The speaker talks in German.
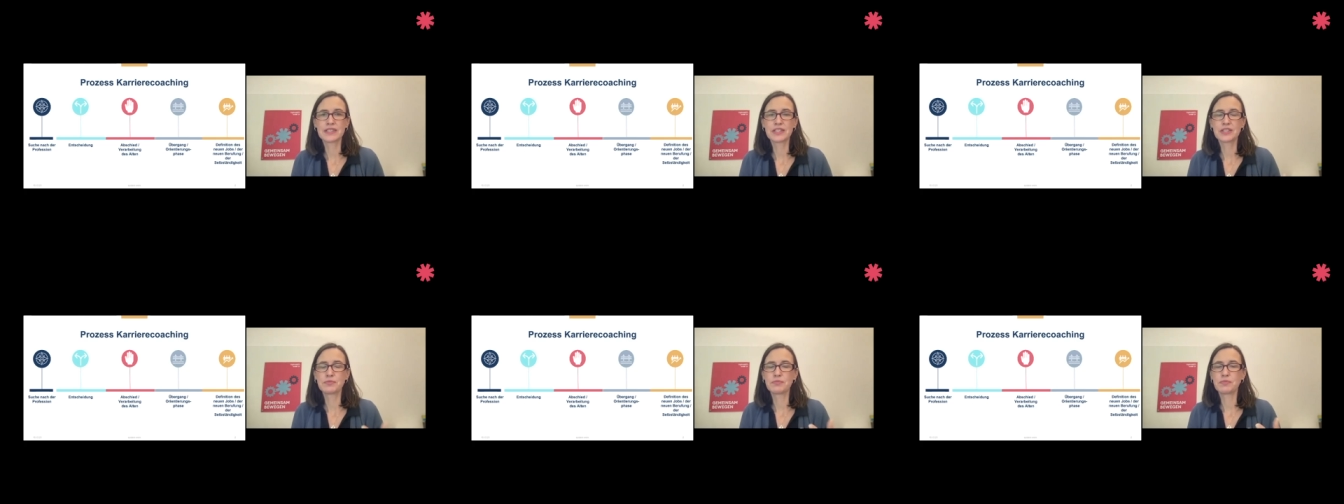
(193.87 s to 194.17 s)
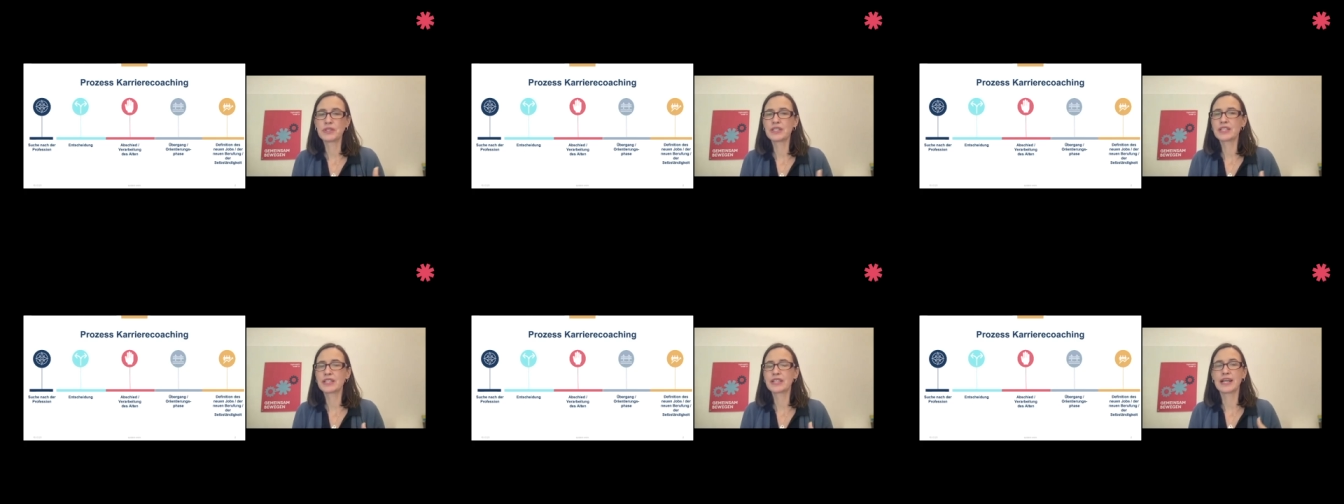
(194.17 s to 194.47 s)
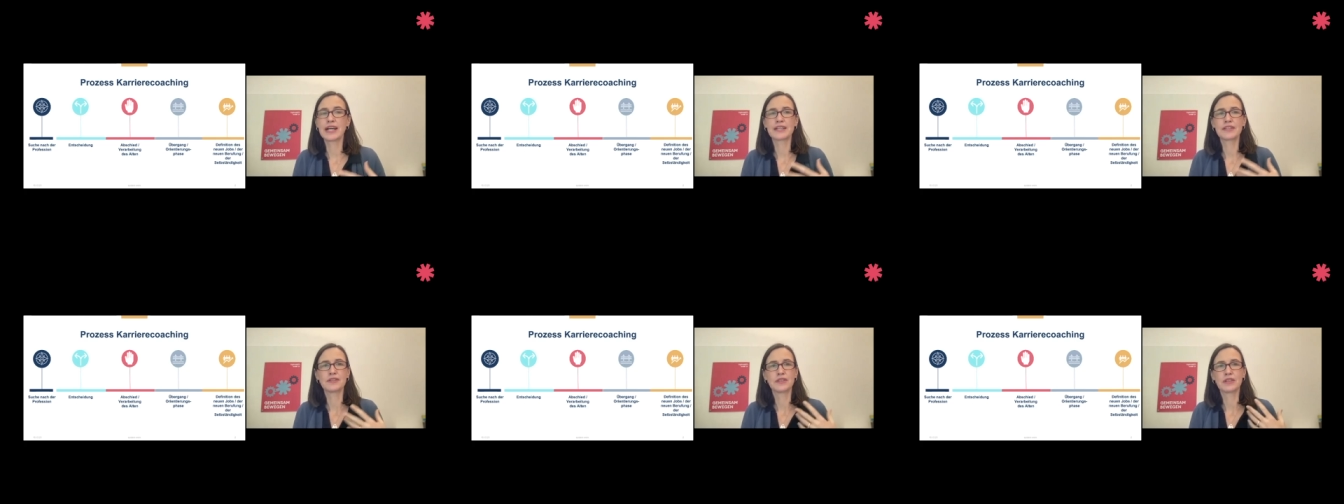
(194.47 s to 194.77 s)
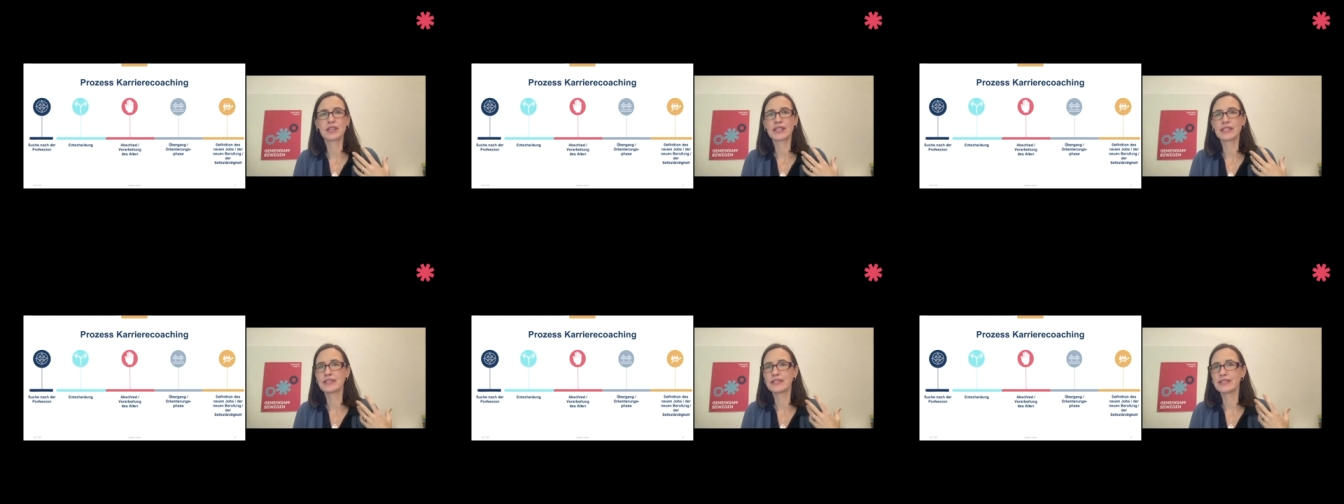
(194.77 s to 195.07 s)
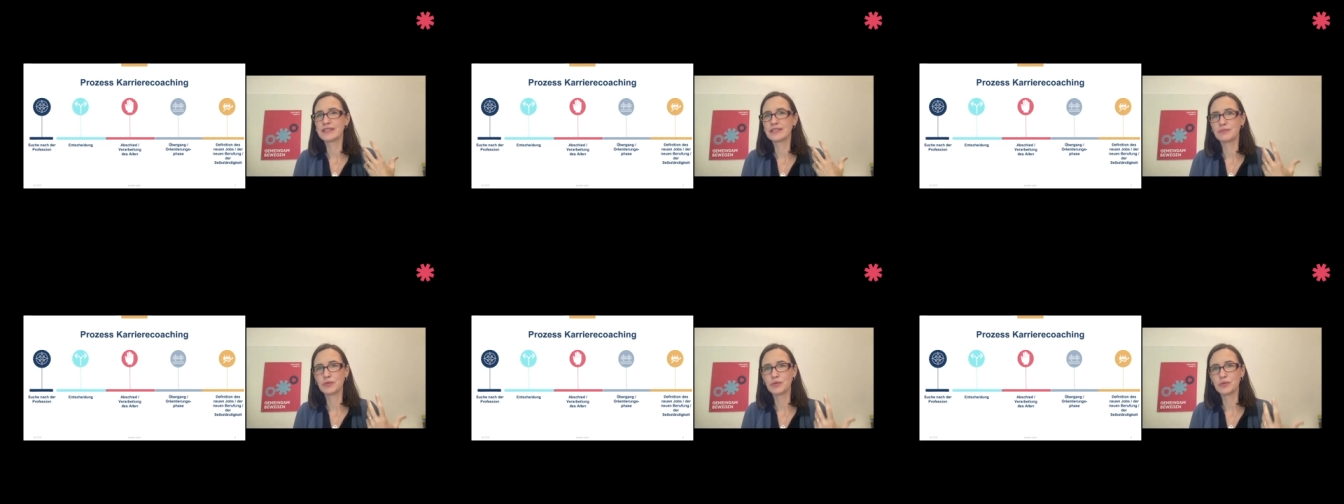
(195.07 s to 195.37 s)
ich bin gerade noch in
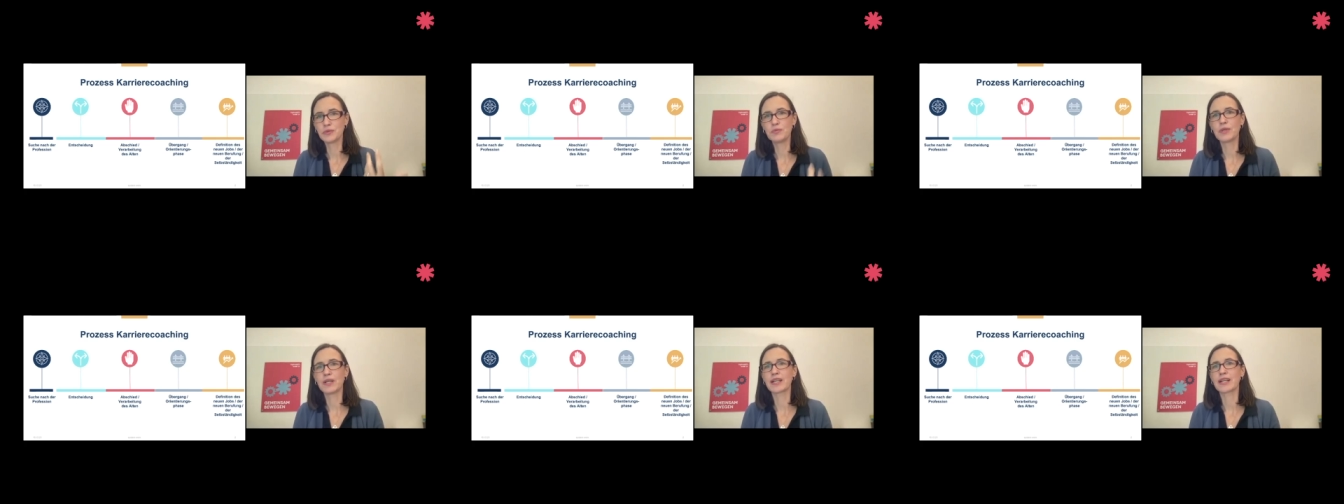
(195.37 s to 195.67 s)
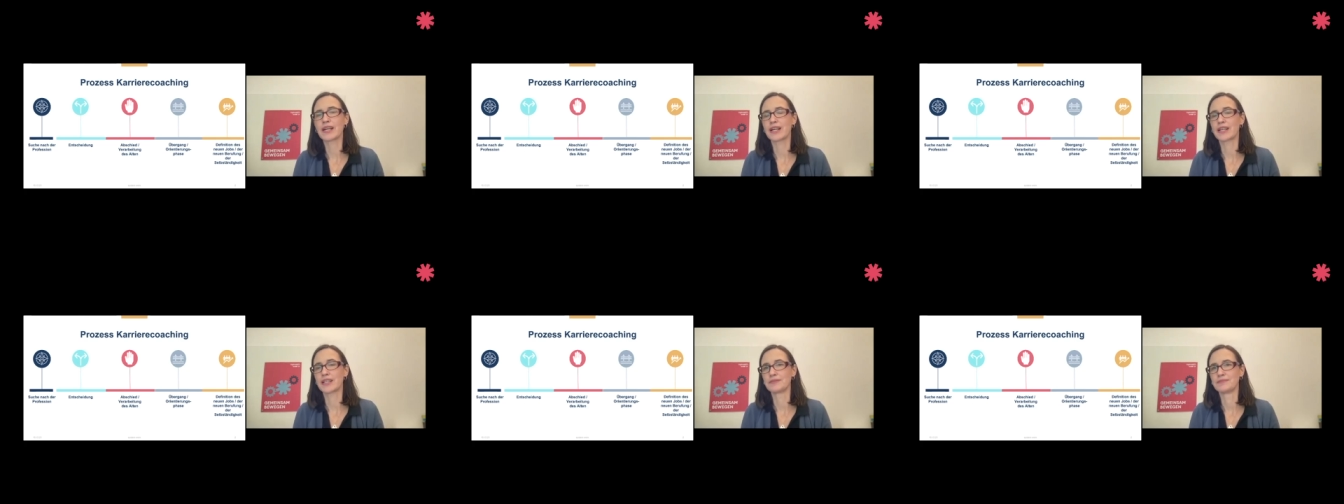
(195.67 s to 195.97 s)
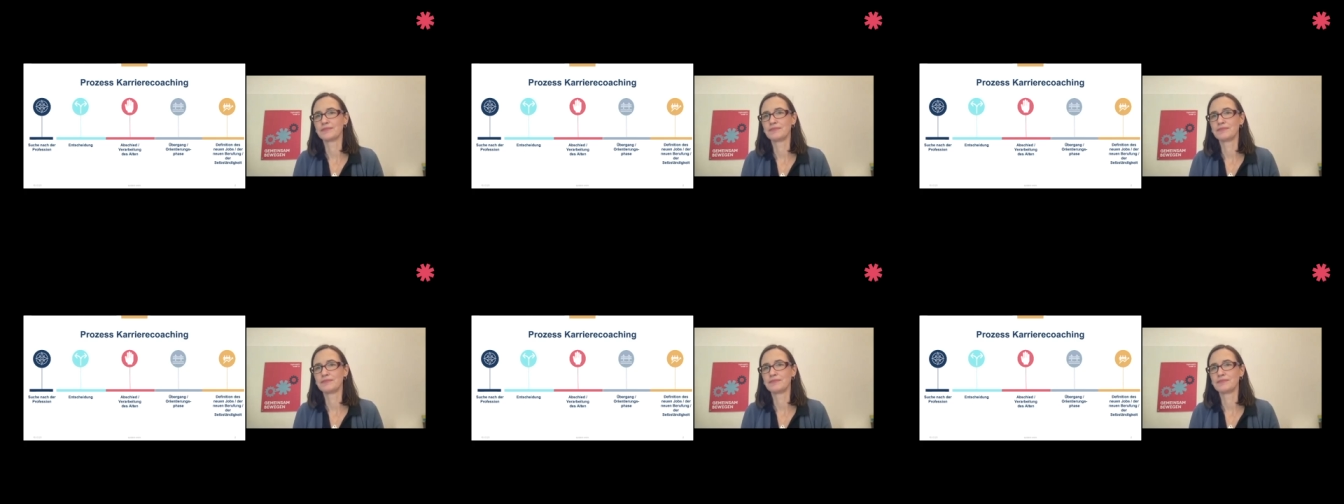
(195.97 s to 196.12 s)
diesem Übergang.